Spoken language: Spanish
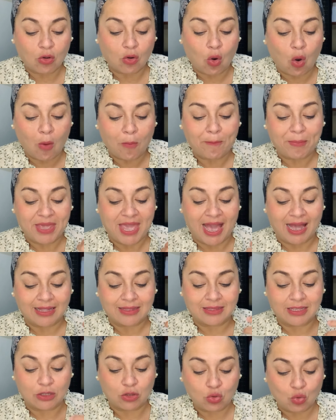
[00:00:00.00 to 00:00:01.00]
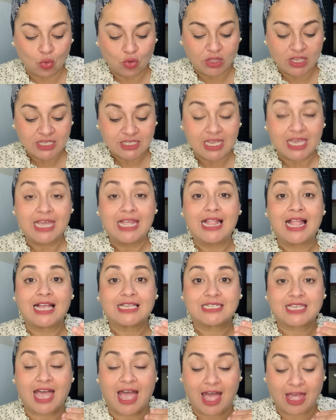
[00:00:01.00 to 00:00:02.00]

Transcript: copia actitudes y las